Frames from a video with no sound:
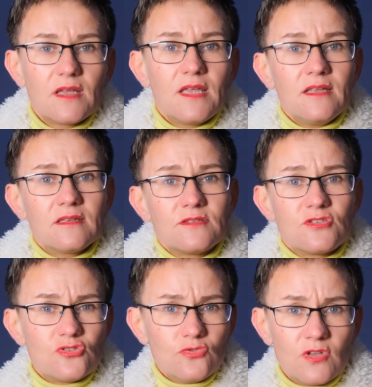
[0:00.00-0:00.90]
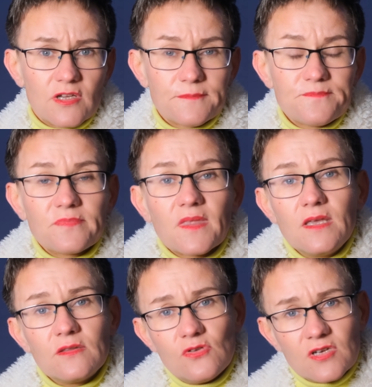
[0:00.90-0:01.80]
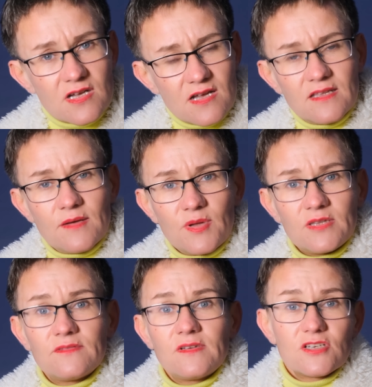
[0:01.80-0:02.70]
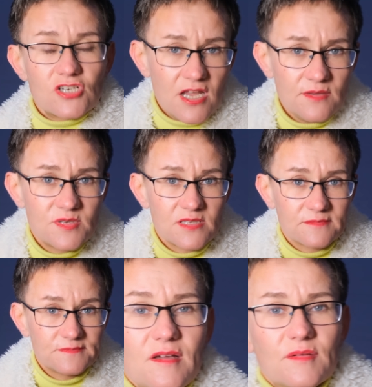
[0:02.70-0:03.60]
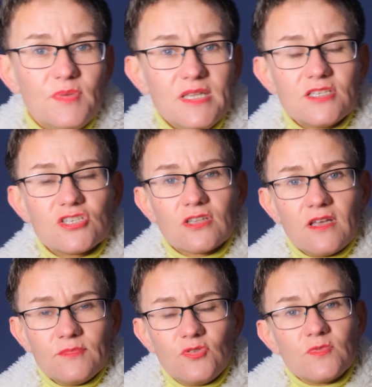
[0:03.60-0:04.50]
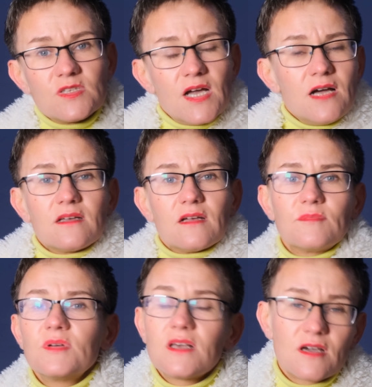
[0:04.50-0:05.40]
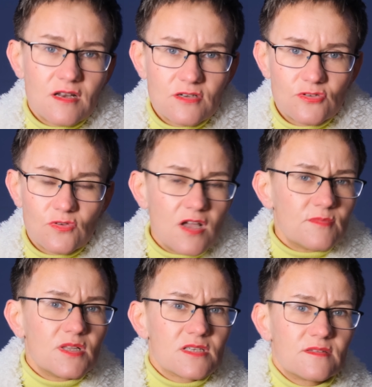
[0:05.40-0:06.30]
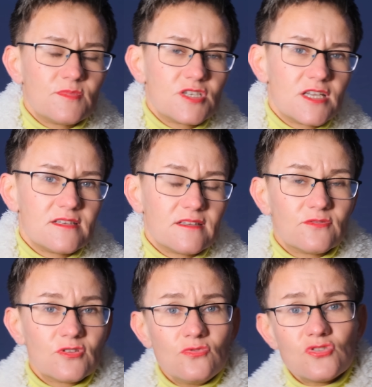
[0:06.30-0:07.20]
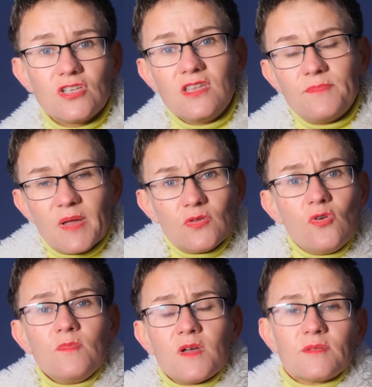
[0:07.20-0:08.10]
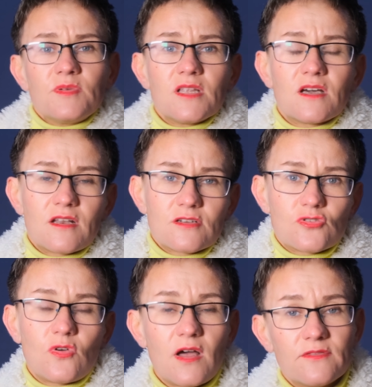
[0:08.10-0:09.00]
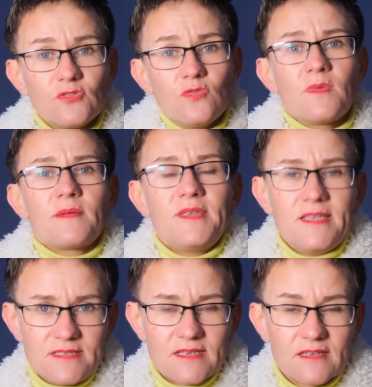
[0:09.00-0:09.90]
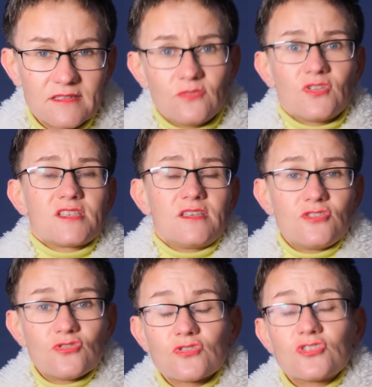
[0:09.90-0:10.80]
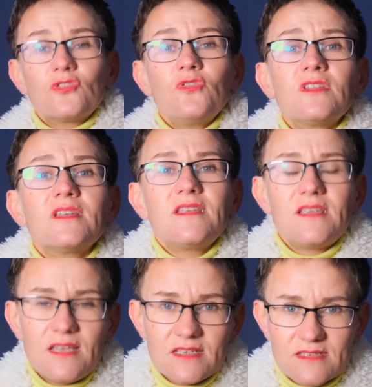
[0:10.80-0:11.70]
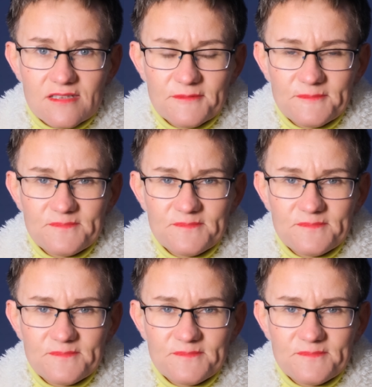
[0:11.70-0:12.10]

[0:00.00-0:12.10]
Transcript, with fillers: Это чудо. И только когда мы этого лишаемся, мы начинаем думать, ах, как было хорошо, как было замечательно. Вот нужно не потом, как было хорошо, а в том моменте, когда у нас еще что-то есть.